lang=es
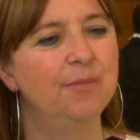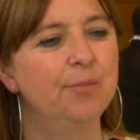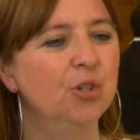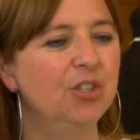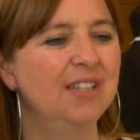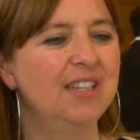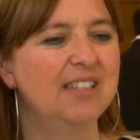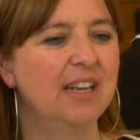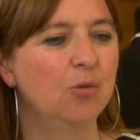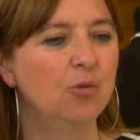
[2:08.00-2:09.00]

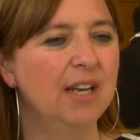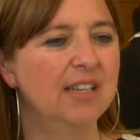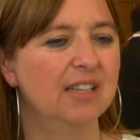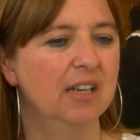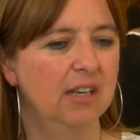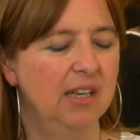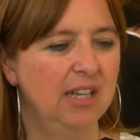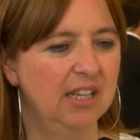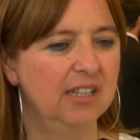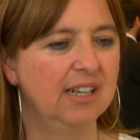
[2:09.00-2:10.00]
hipótesis, algunas
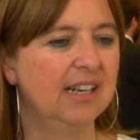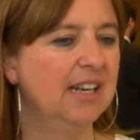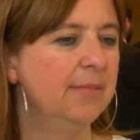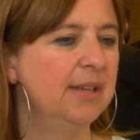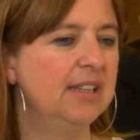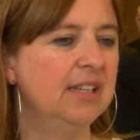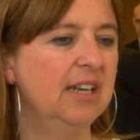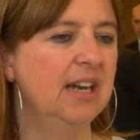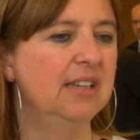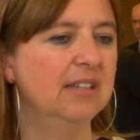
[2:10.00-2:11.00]
este,
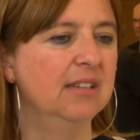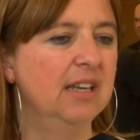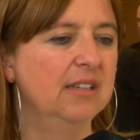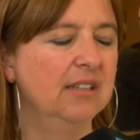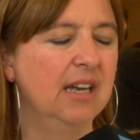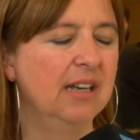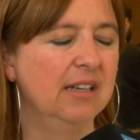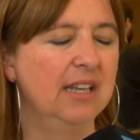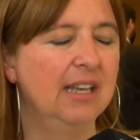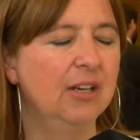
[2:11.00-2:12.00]
claramente han,
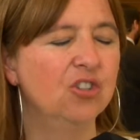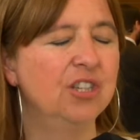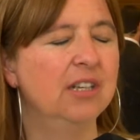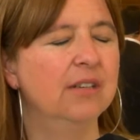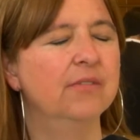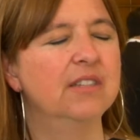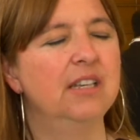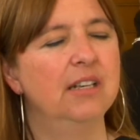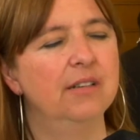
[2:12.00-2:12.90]
quedado sin, sin,